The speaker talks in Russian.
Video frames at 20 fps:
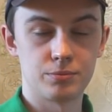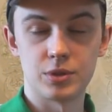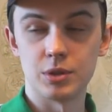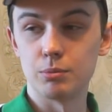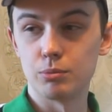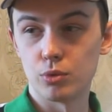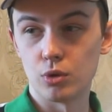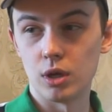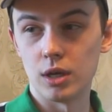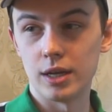
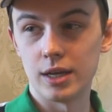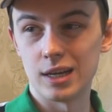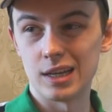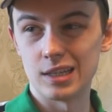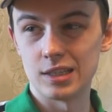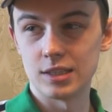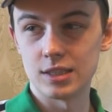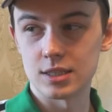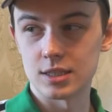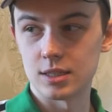Тем
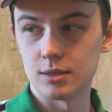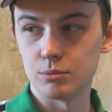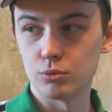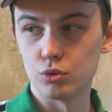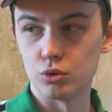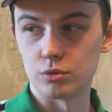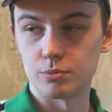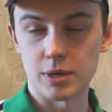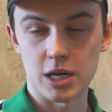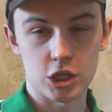более, если
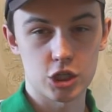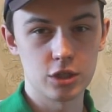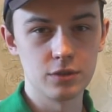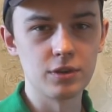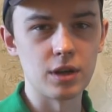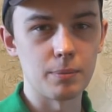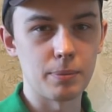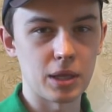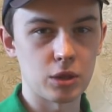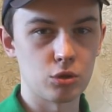будет
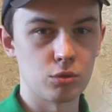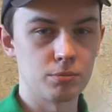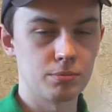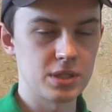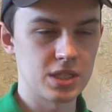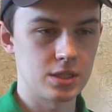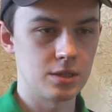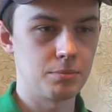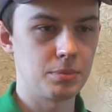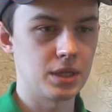прошивка потом
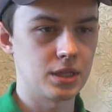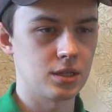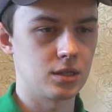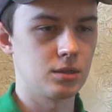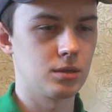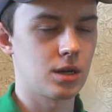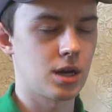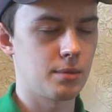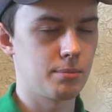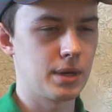постепенно
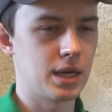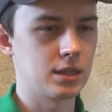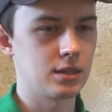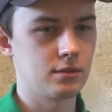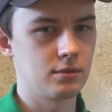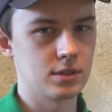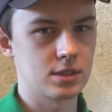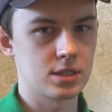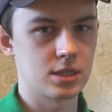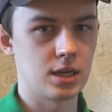
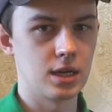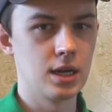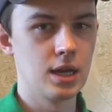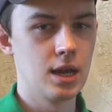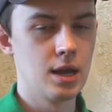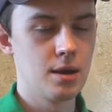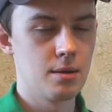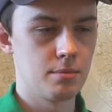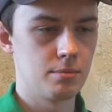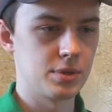дорабатываться,
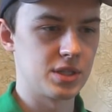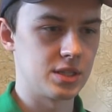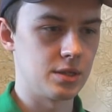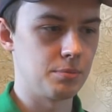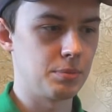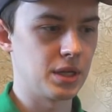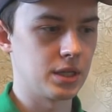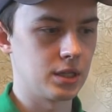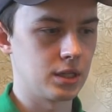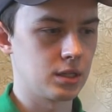
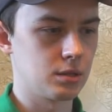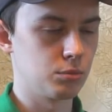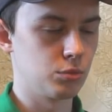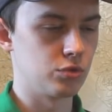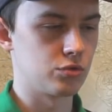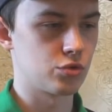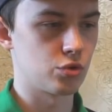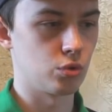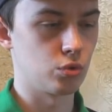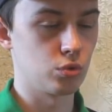постепенно это
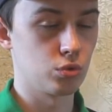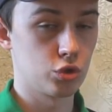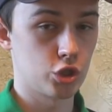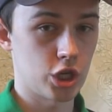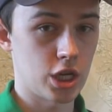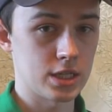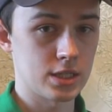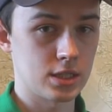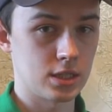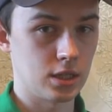будет все
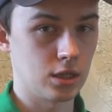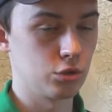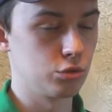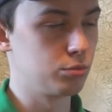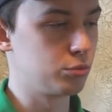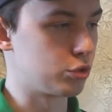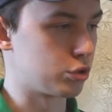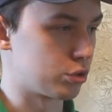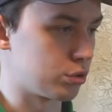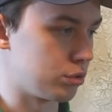улучшаться, я
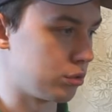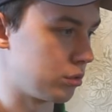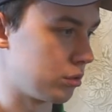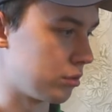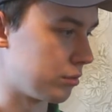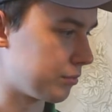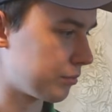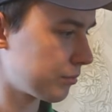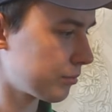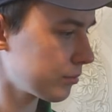думаю,
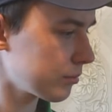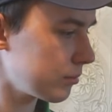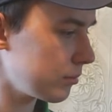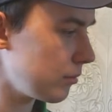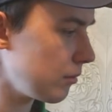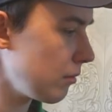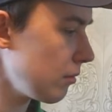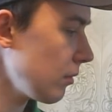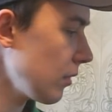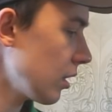что
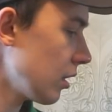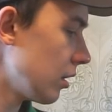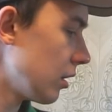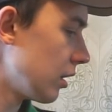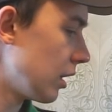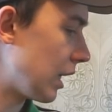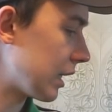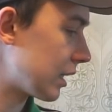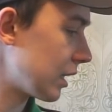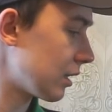
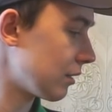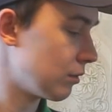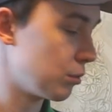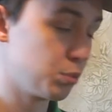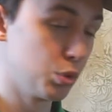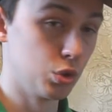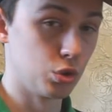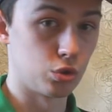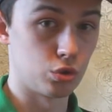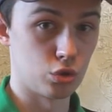от этого
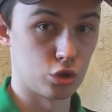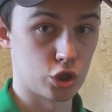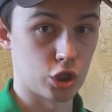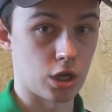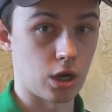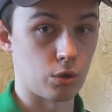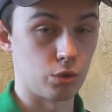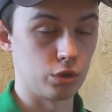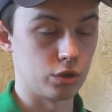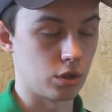будет тоже
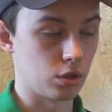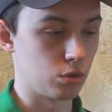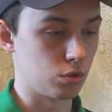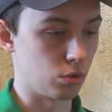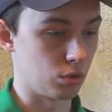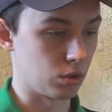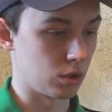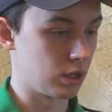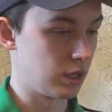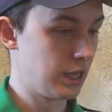какой-то
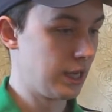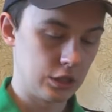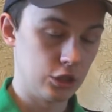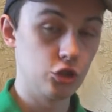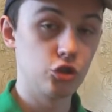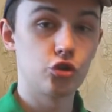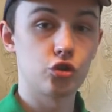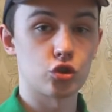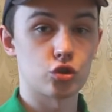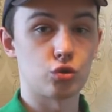толк. И
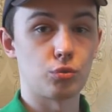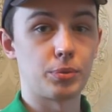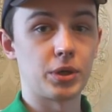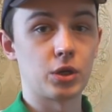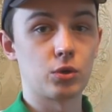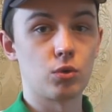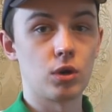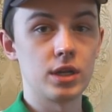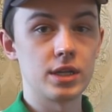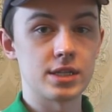еще что
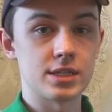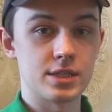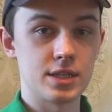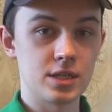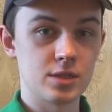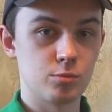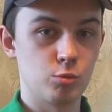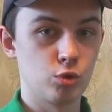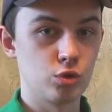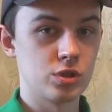прикольно,
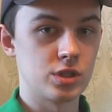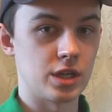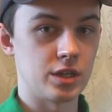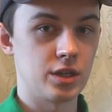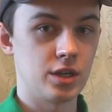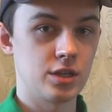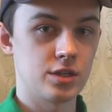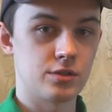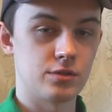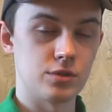здесь будет
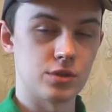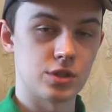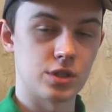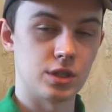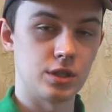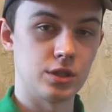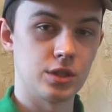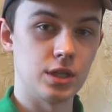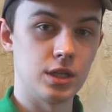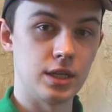задействоваться
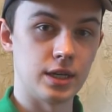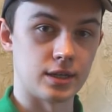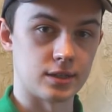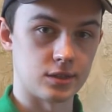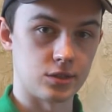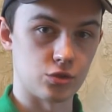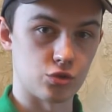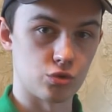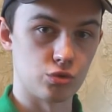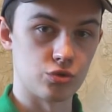
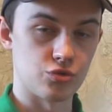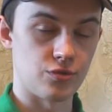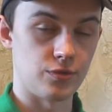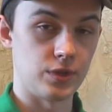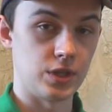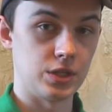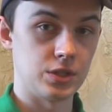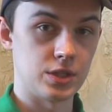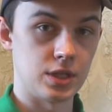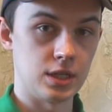интеллект,
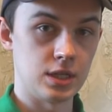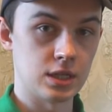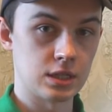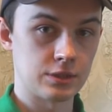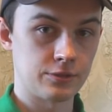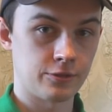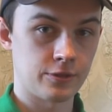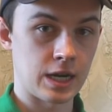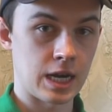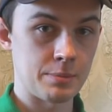искусственный
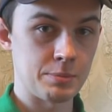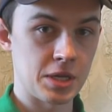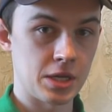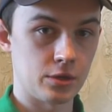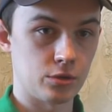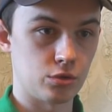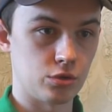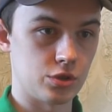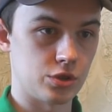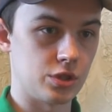интеллект в
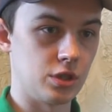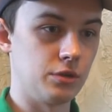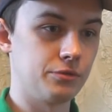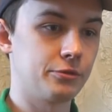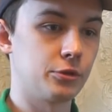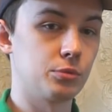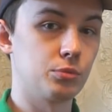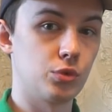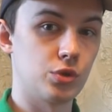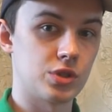камере, то есть
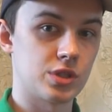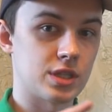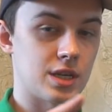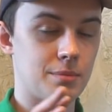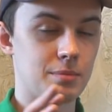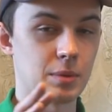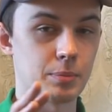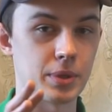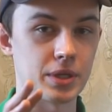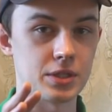телефон будет
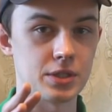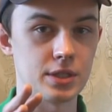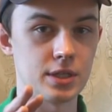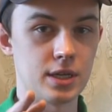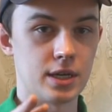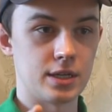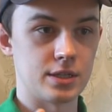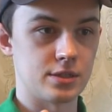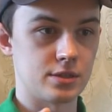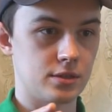сам
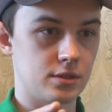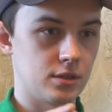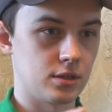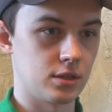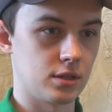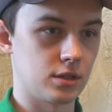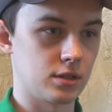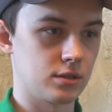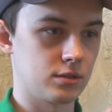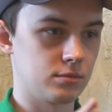определять,
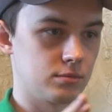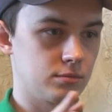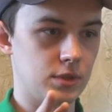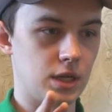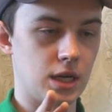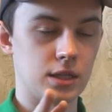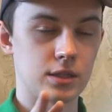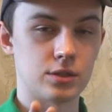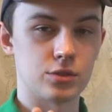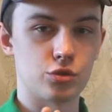а,
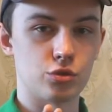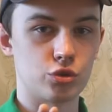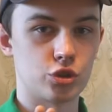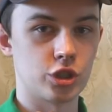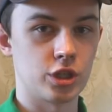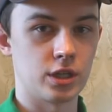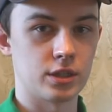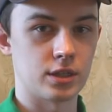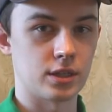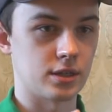от
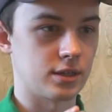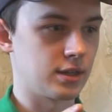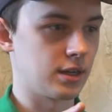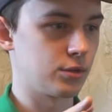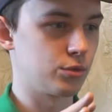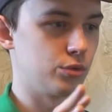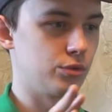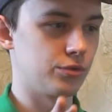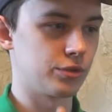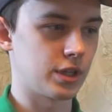сюжета,
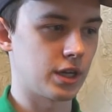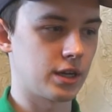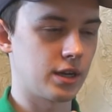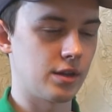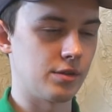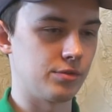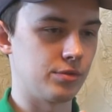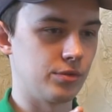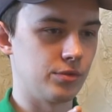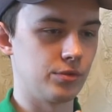какую
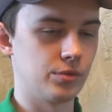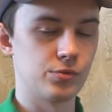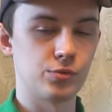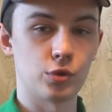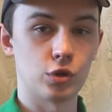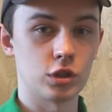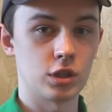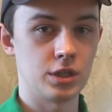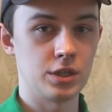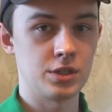фотографию вы
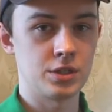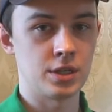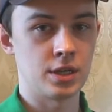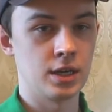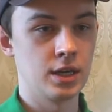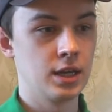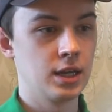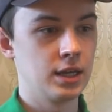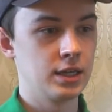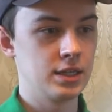
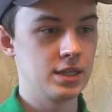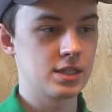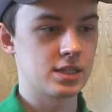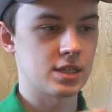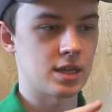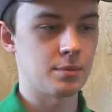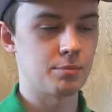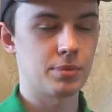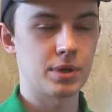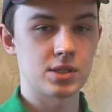фотоете, и
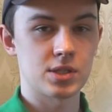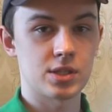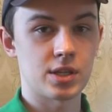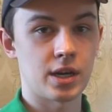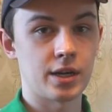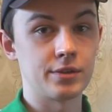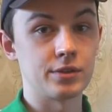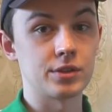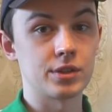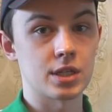сам
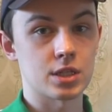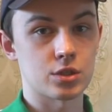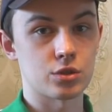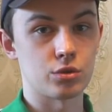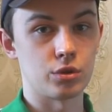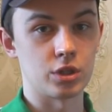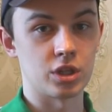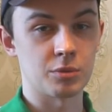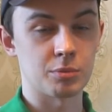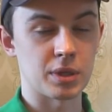подстраивает
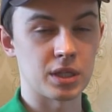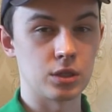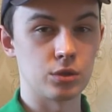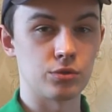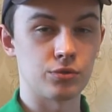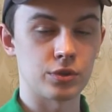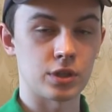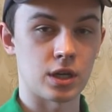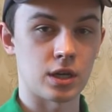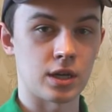настройки под
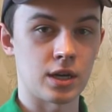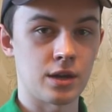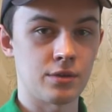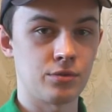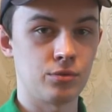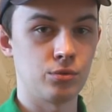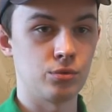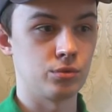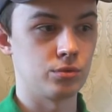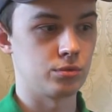эту
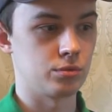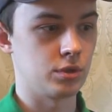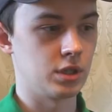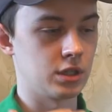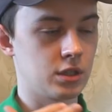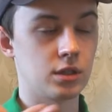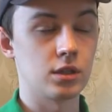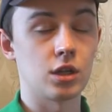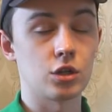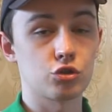фотографию.
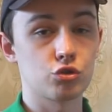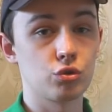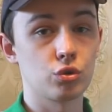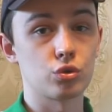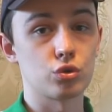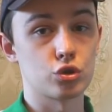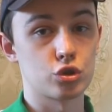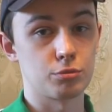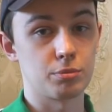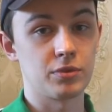Это должно
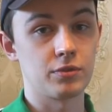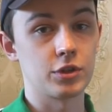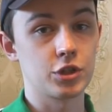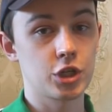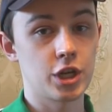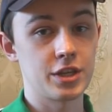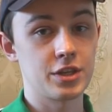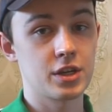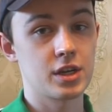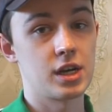тоже
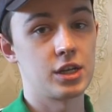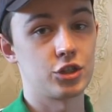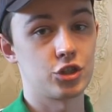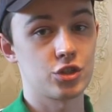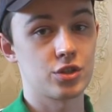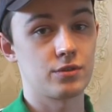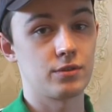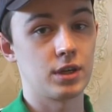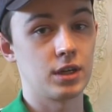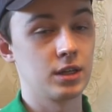повышать
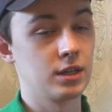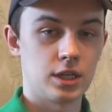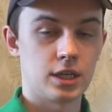качество.